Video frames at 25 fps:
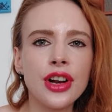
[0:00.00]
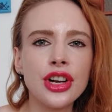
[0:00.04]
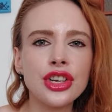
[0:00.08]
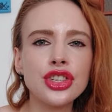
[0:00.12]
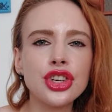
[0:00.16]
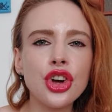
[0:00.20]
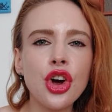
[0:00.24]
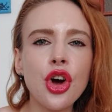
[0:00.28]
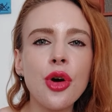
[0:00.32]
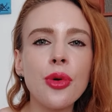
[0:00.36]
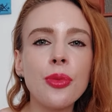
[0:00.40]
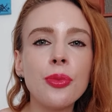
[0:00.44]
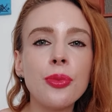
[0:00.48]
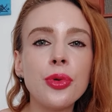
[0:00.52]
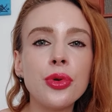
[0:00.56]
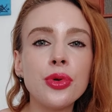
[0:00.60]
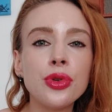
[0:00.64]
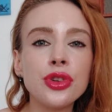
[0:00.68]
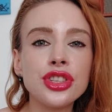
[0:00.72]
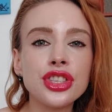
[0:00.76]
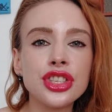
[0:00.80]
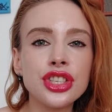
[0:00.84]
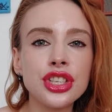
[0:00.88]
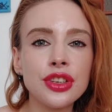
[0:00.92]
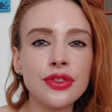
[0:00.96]
wręcz
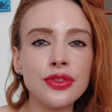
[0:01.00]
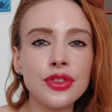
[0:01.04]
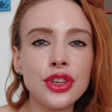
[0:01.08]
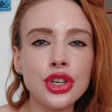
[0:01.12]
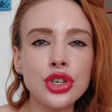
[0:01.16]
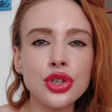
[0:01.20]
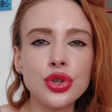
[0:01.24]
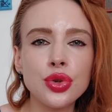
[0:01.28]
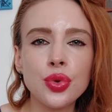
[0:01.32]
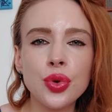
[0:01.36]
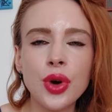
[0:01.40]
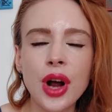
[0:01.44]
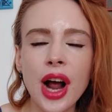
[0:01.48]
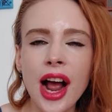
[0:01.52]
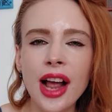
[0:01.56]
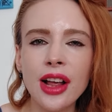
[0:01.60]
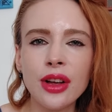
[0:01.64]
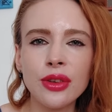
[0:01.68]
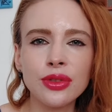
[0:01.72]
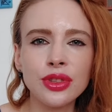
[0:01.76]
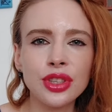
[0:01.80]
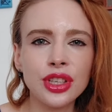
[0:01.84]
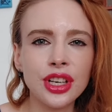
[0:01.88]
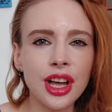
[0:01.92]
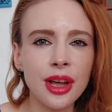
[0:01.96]
kompulsywnie
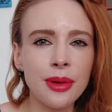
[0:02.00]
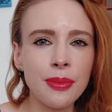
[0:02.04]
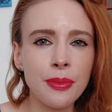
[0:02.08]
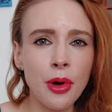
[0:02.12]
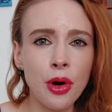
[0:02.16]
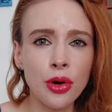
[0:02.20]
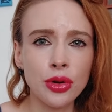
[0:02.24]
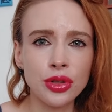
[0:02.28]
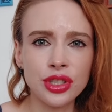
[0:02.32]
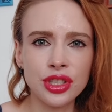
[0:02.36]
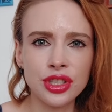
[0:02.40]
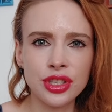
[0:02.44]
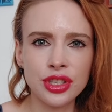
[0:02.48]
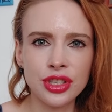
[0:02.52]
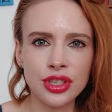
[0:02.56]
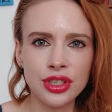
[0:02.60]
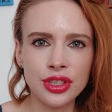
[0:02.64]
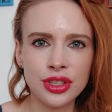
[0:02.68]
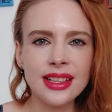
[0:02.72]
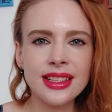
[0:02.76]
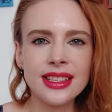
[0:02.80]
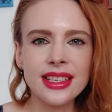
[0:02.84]
szukają tych emocji.